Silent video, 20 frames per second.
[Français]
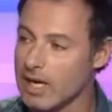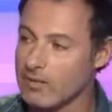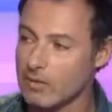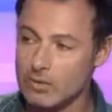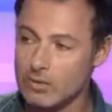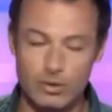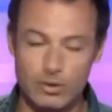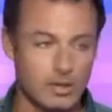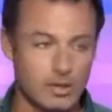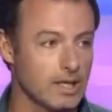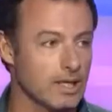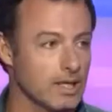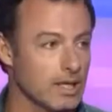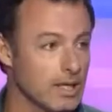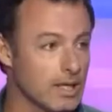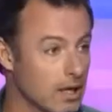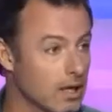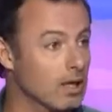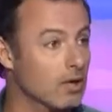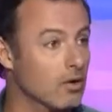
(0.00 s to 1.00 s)
vrai aventurier, les
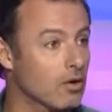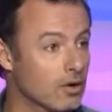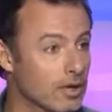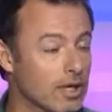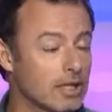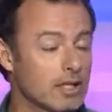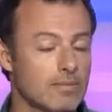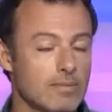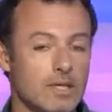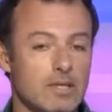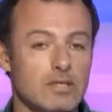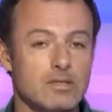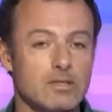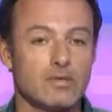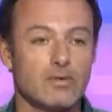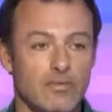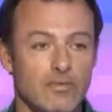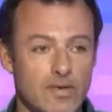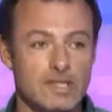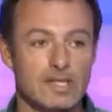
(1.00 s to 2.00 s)
gars. Regardez bien ce
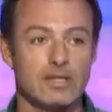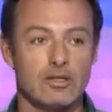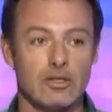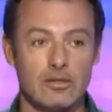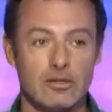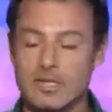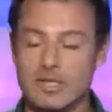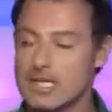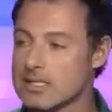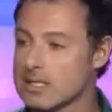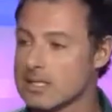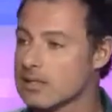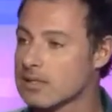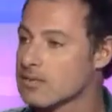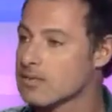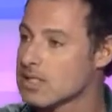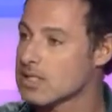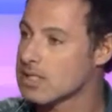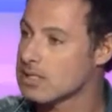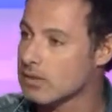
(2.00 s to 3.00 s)
que fait cet homme qui a
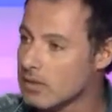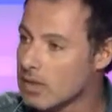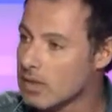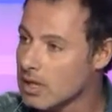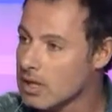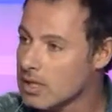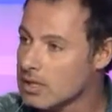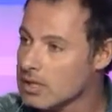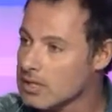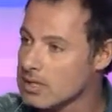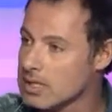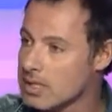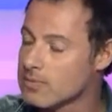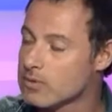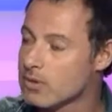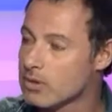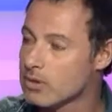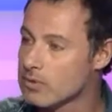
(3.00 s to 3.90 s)
56 ans. C'est